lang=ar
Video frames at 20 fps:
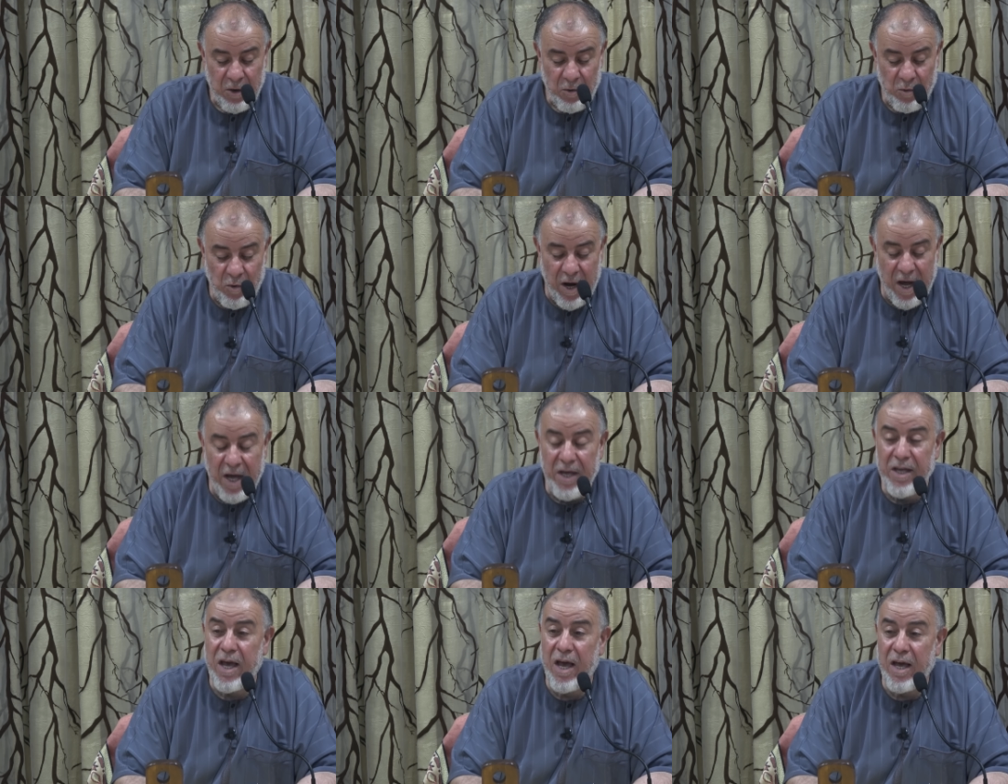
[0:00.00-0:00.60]

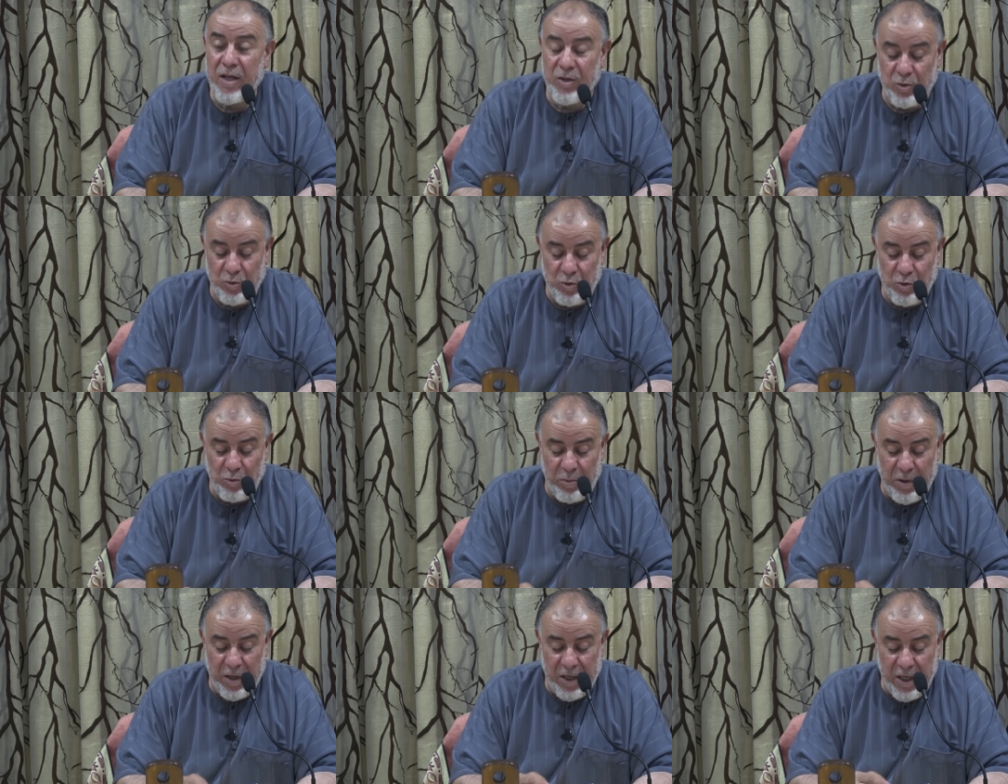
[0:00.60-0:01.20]
وهيئة
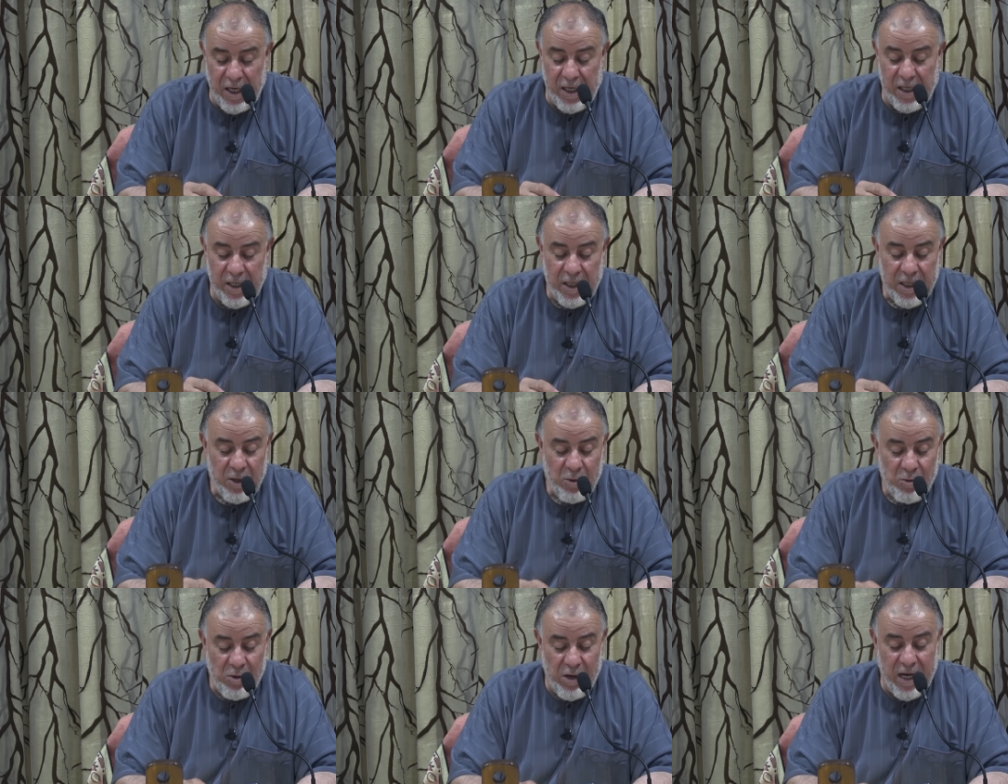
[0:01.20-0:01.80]
كبراء
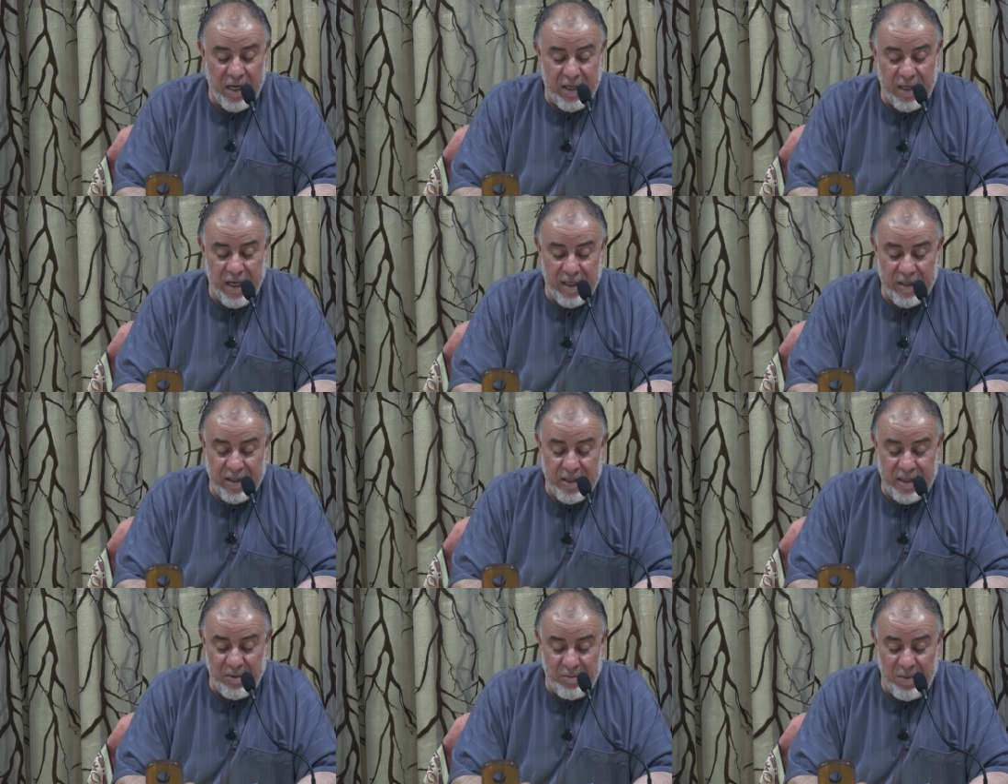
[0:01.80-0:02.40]
وهيئة
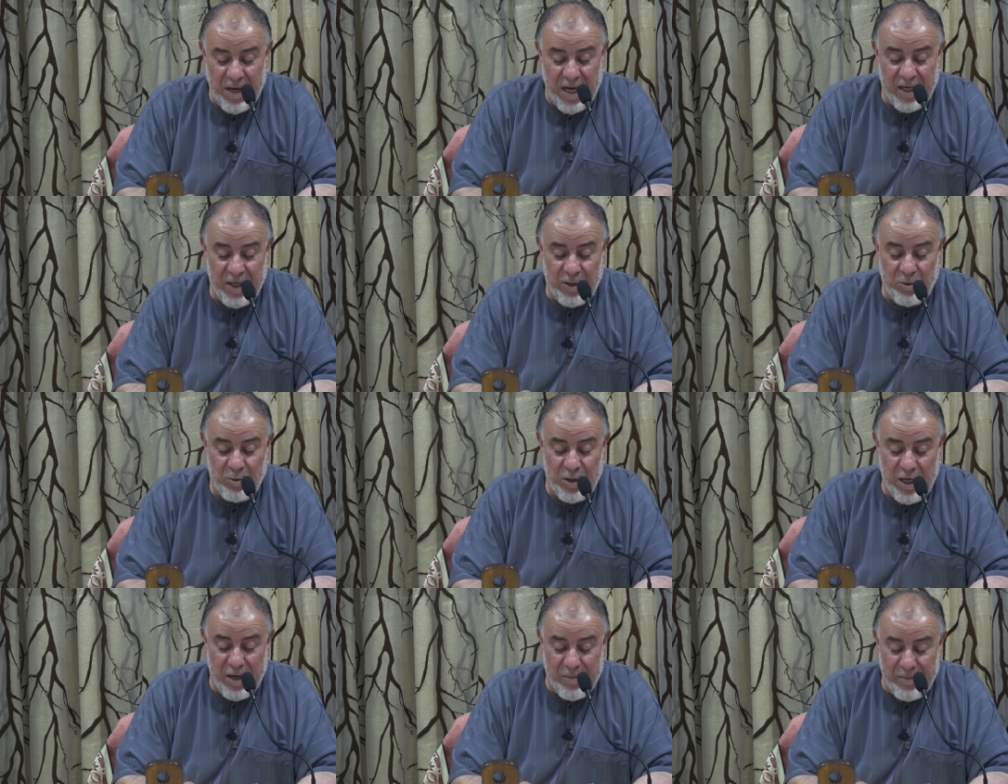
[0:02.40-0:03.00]

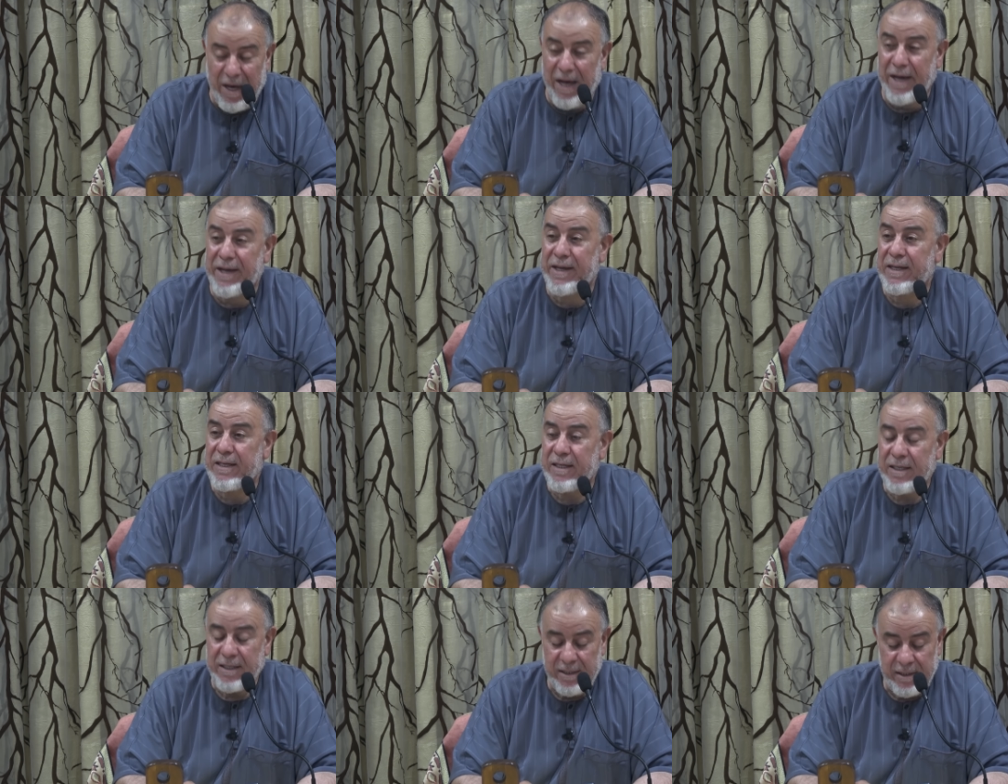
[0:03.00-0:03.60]
كبار
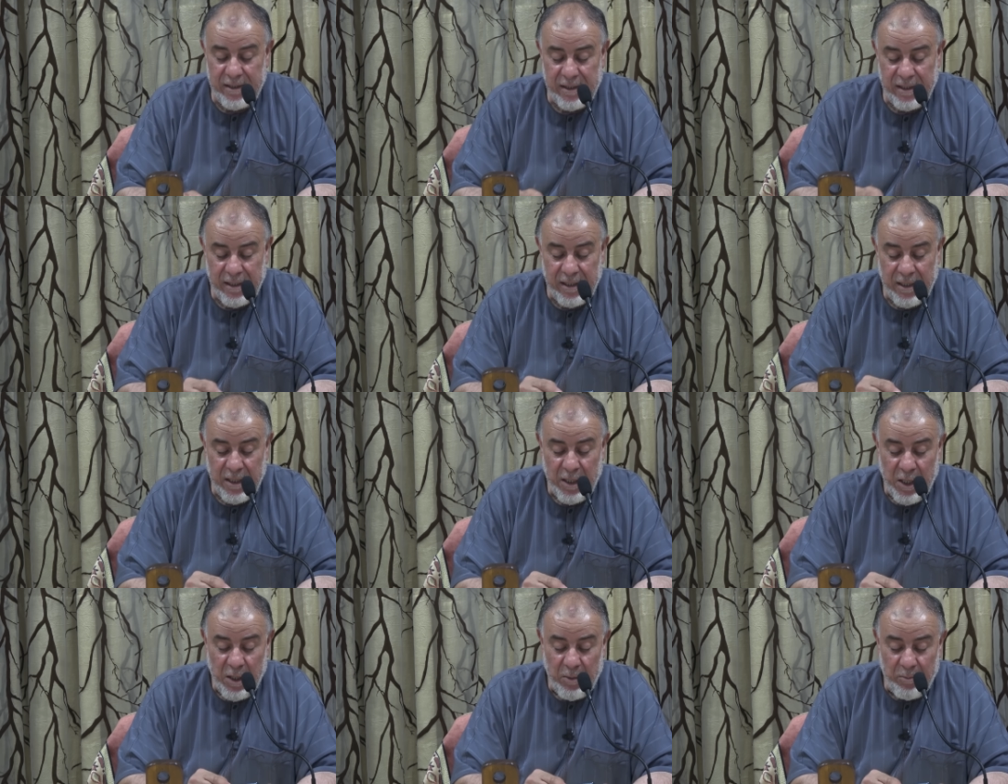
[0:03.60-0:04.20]
علمائه
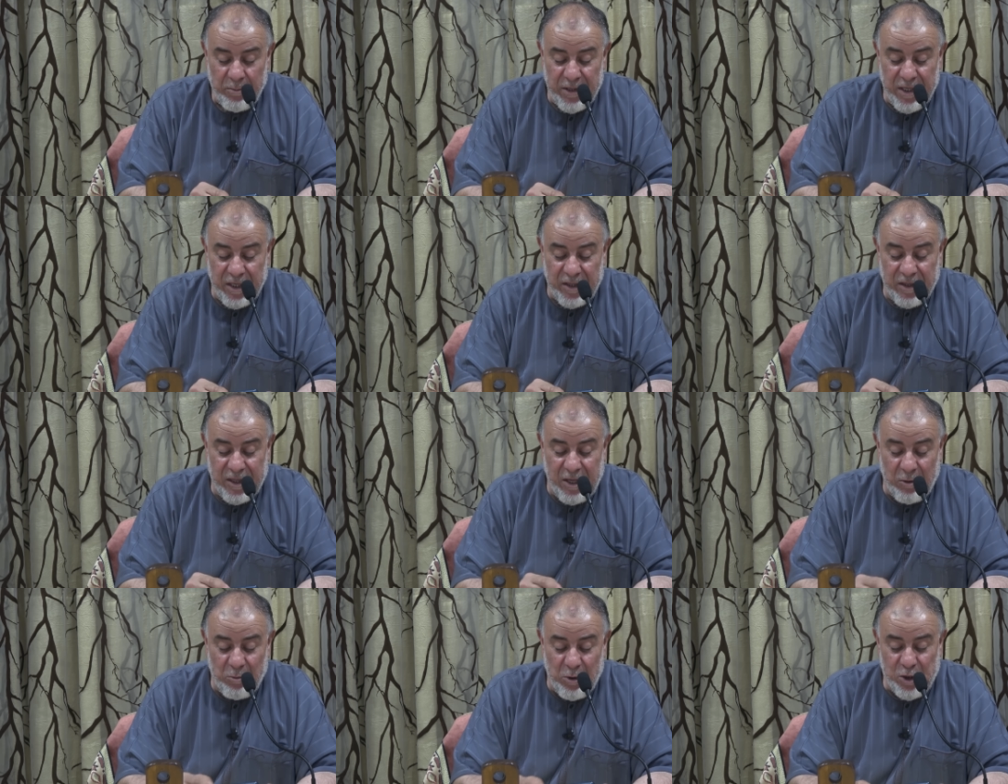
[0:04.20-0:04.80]
من
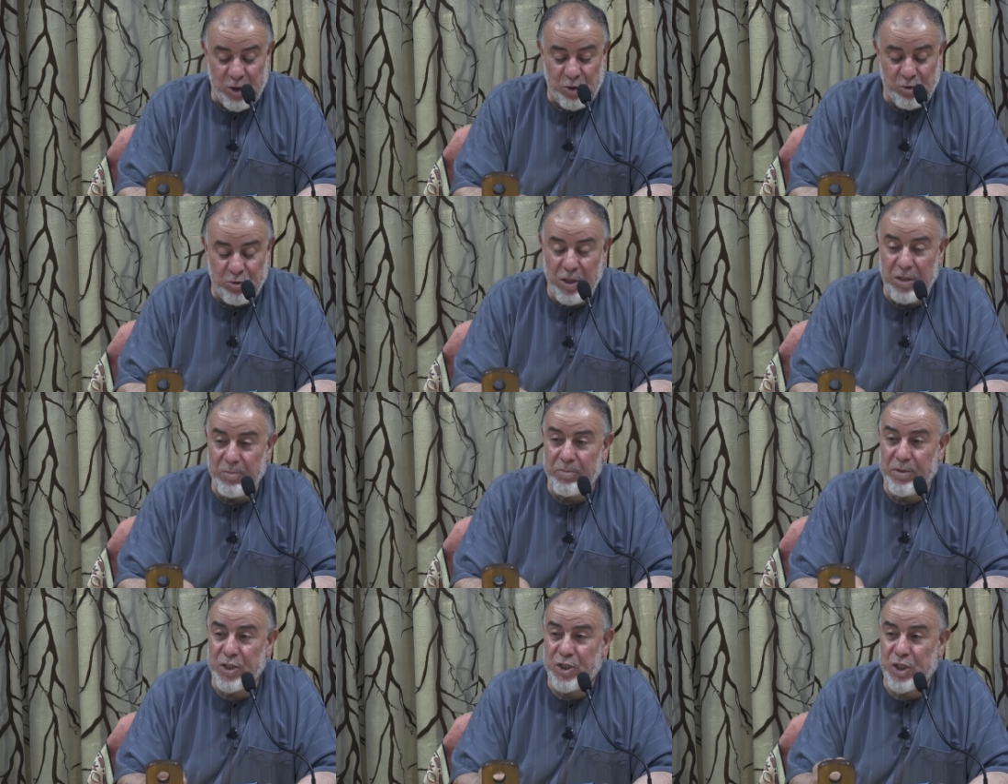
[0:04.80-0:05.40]

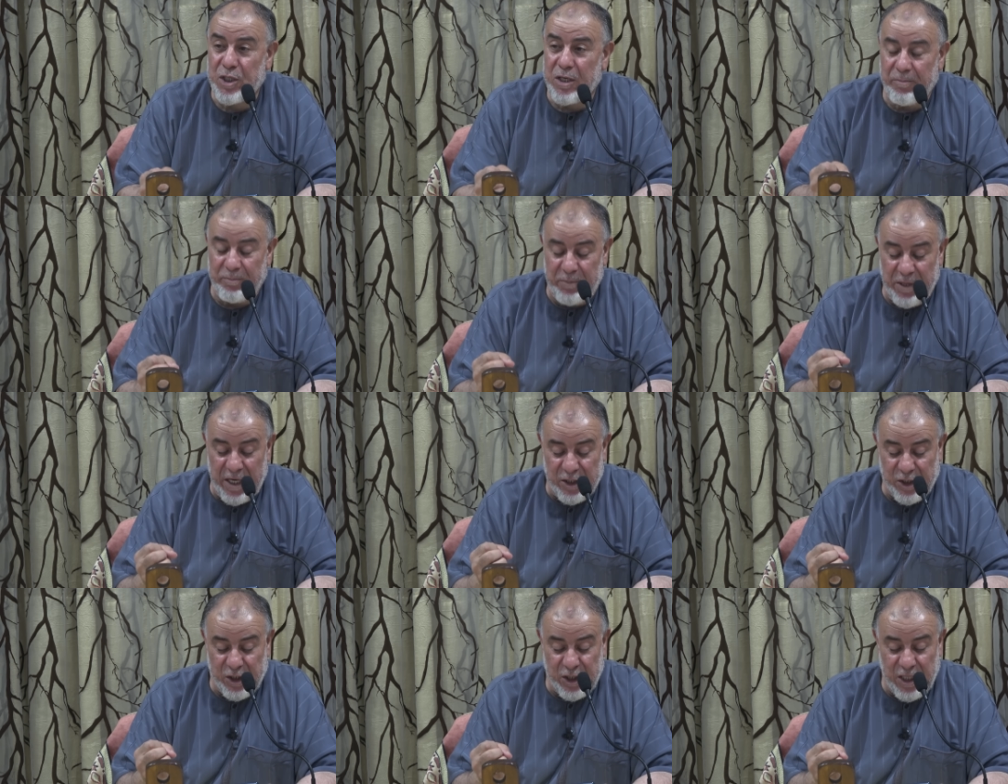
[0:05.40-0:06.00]
التوجه
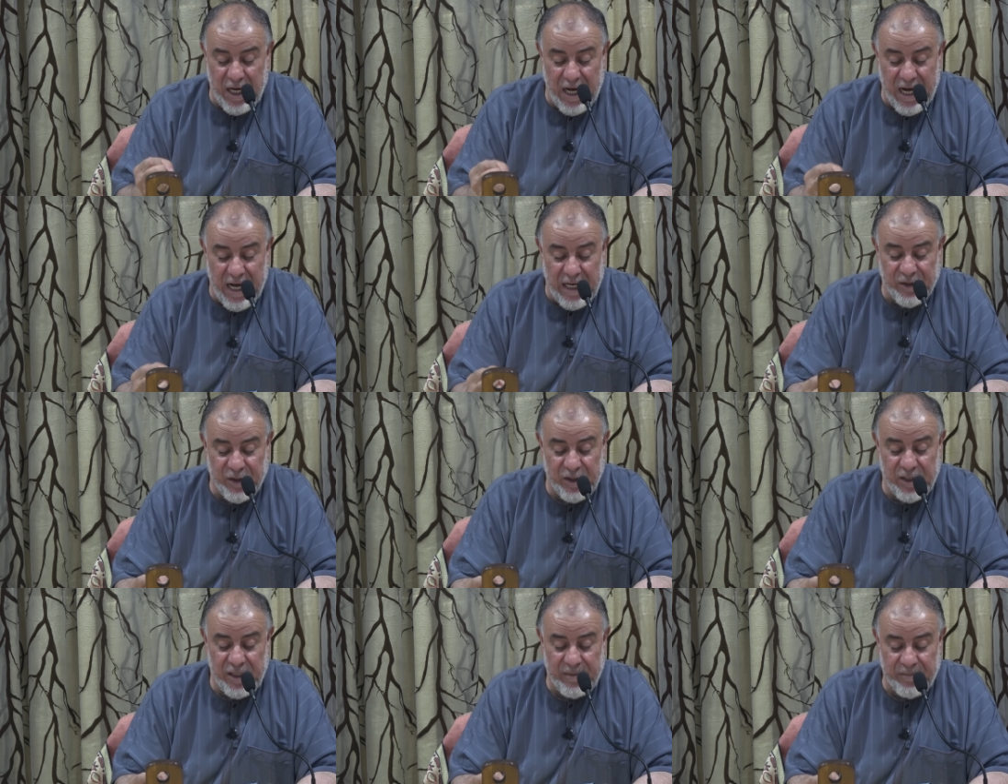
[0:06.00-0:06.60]

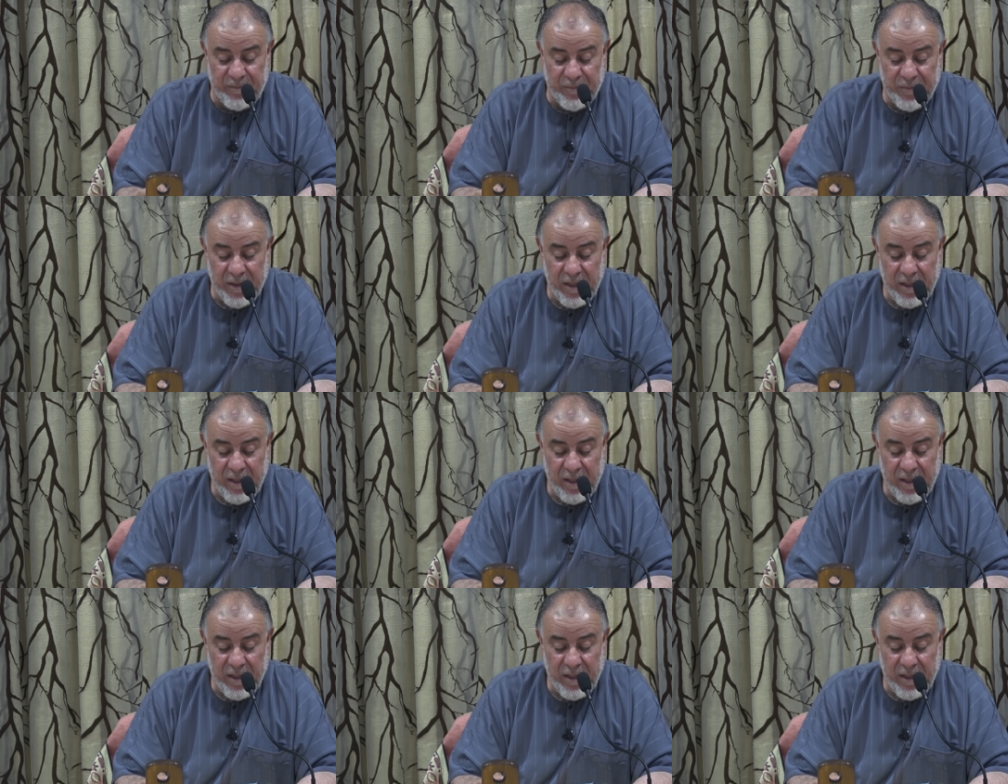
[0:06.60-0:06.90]
بأشخاصهم